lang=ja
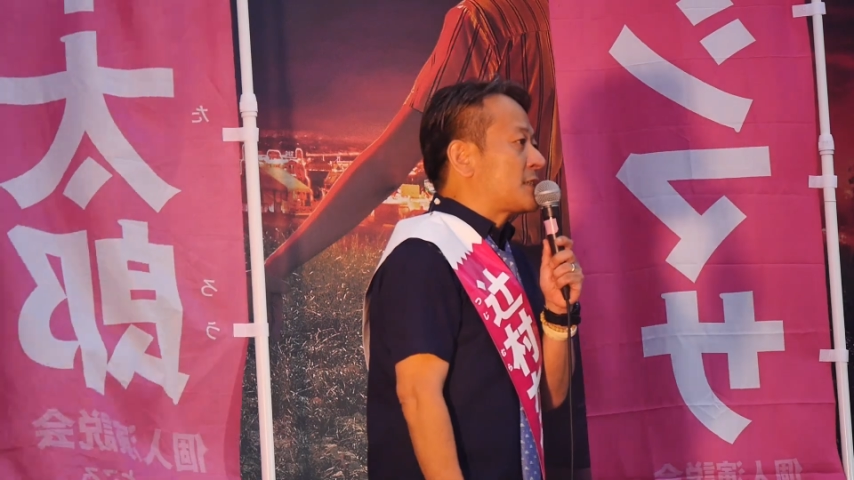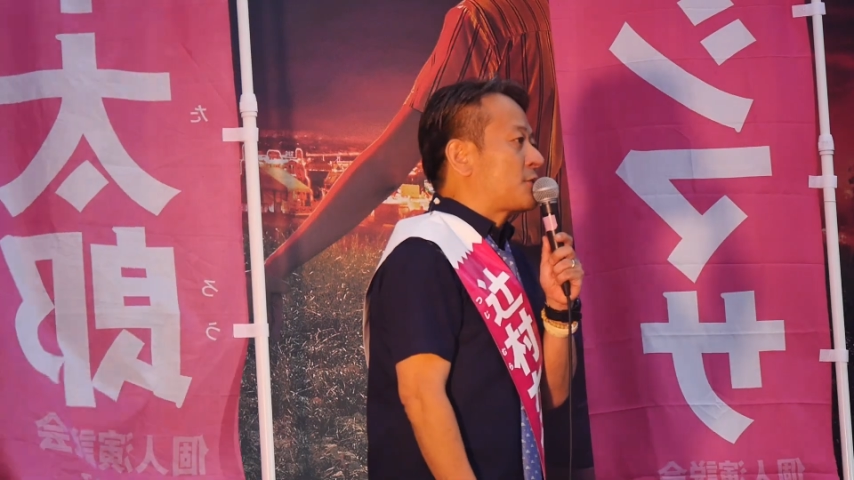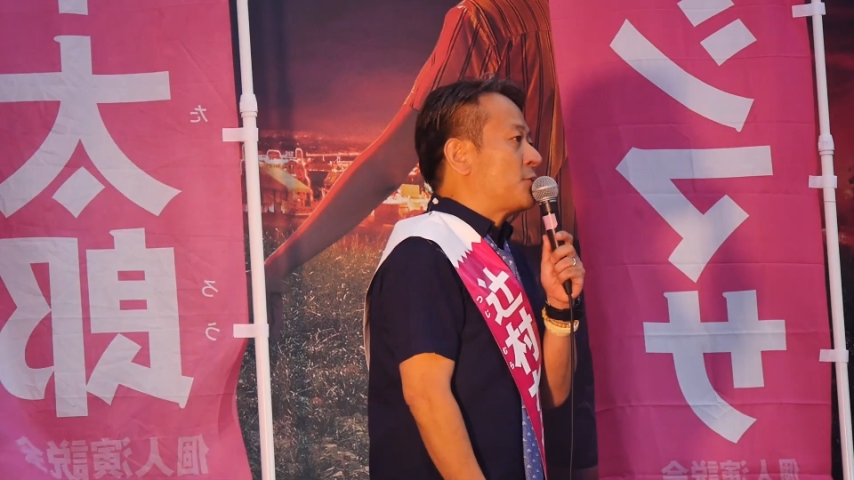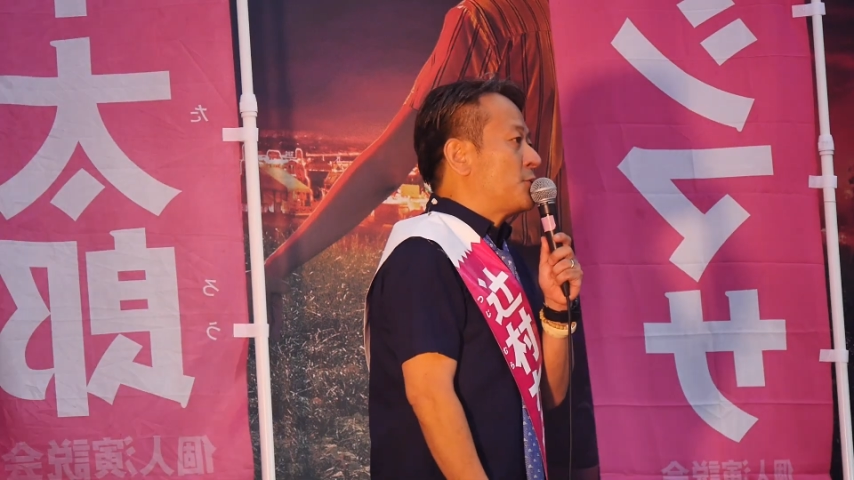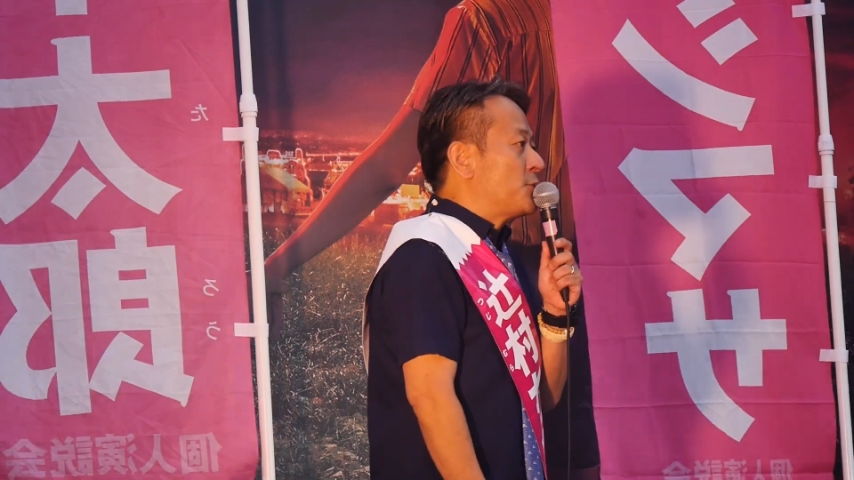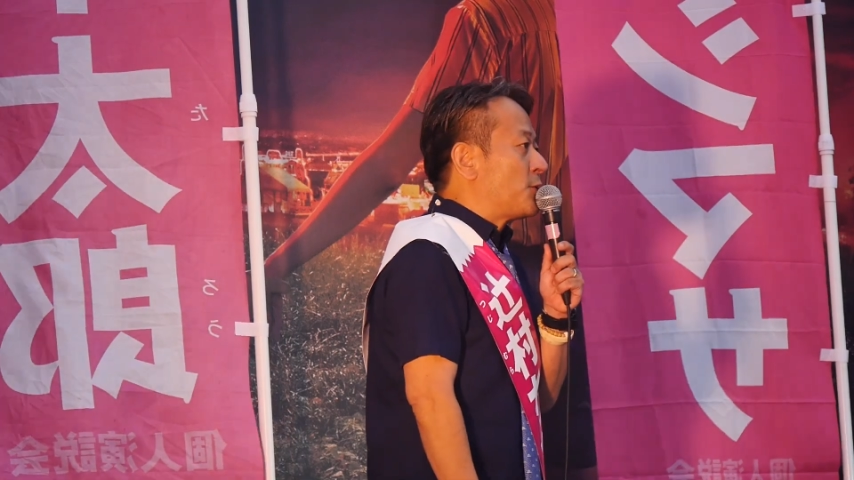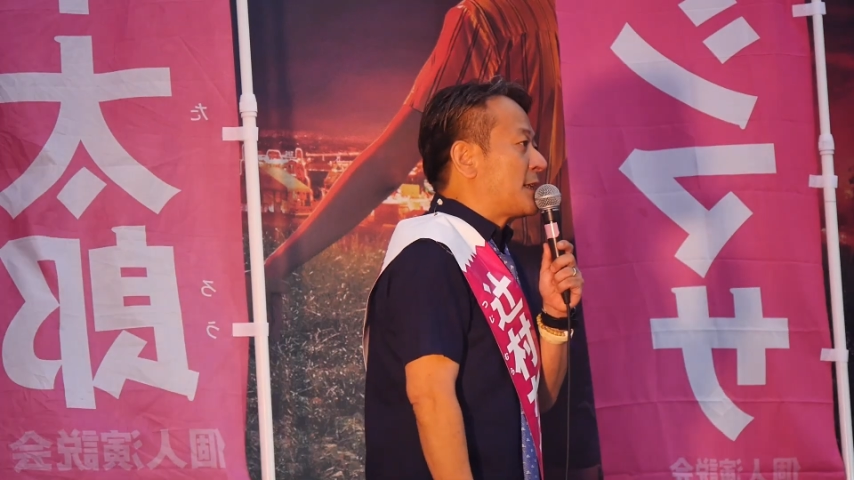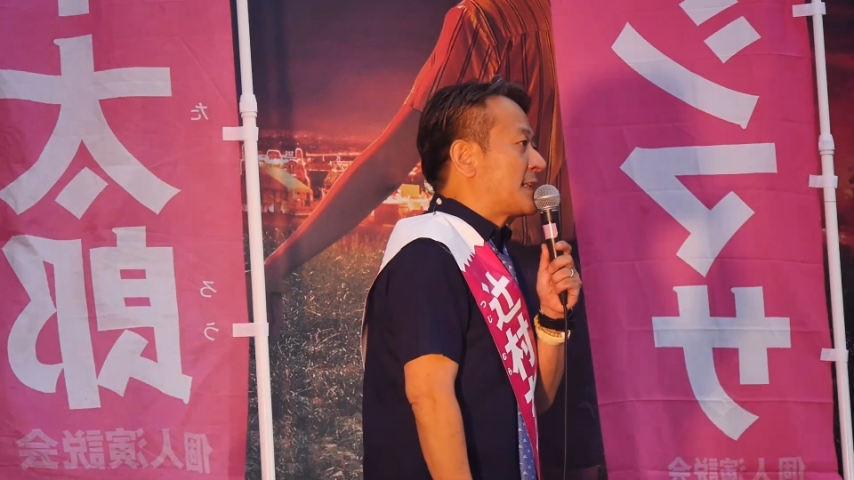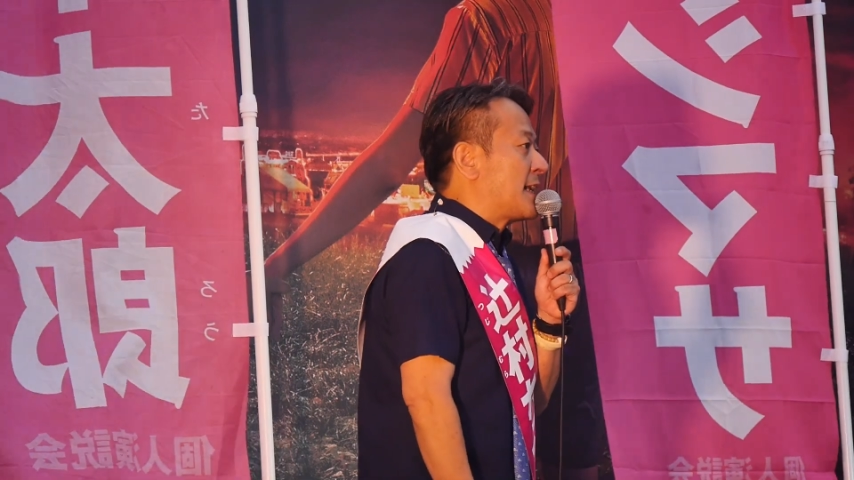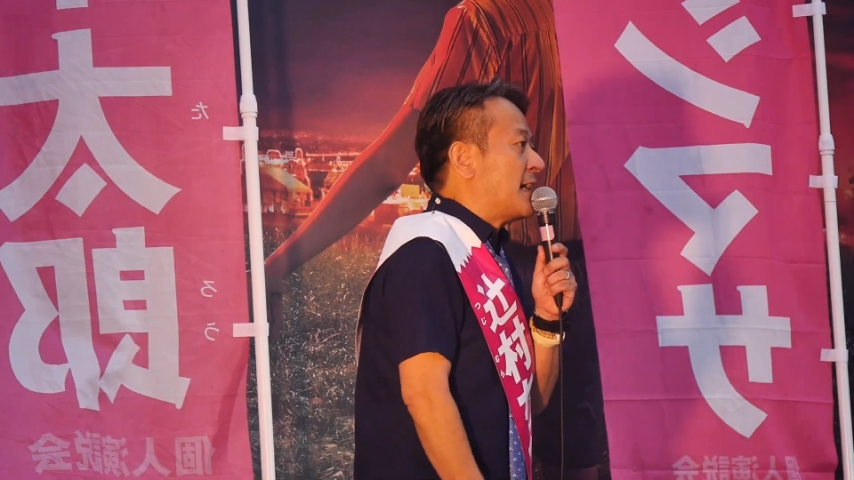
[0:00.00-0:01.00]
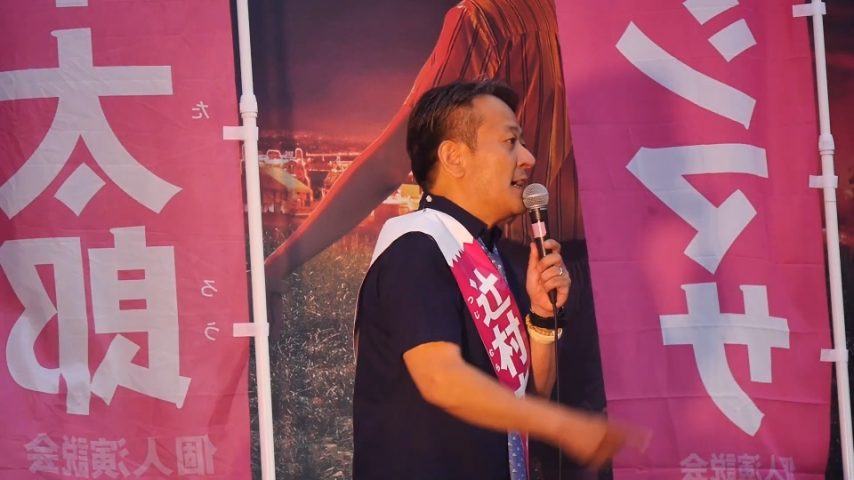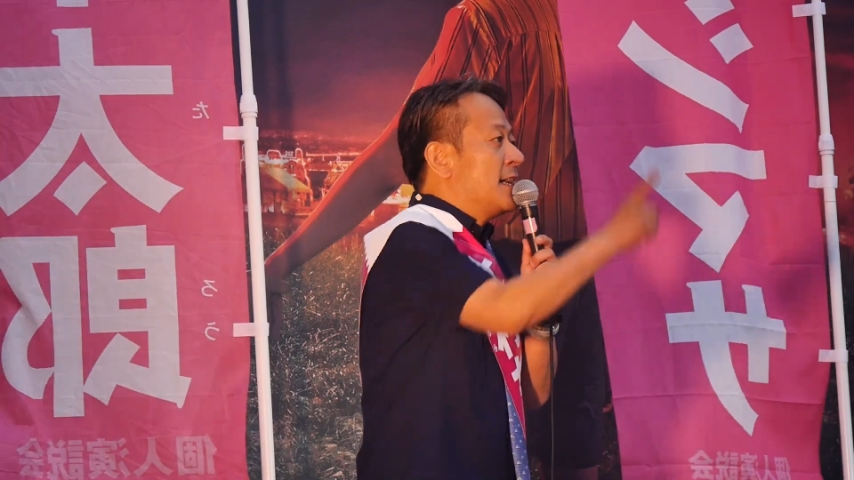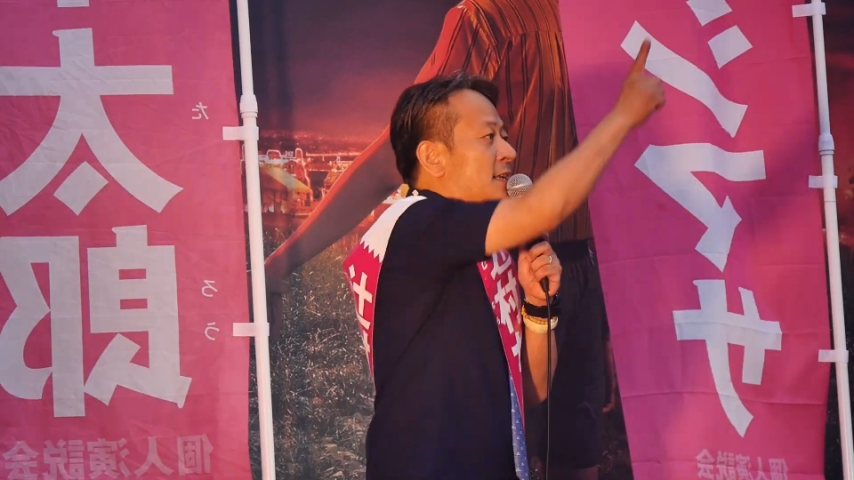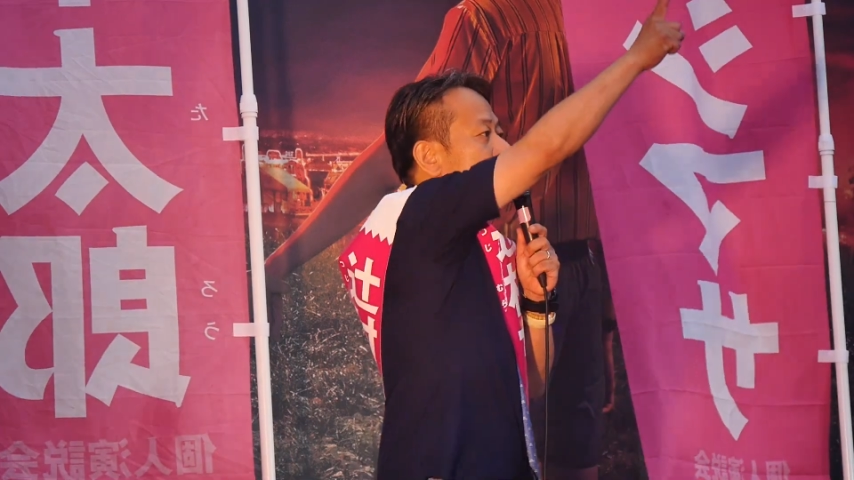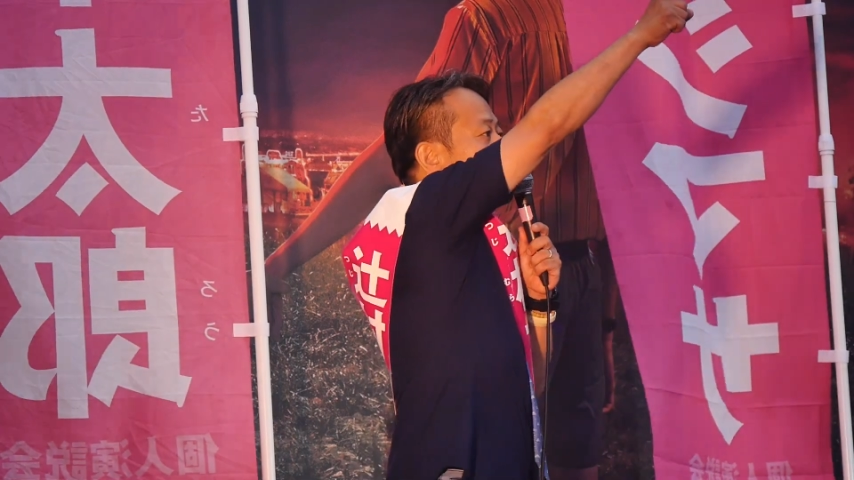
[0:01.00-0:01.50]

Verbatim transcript: しくというのだったら日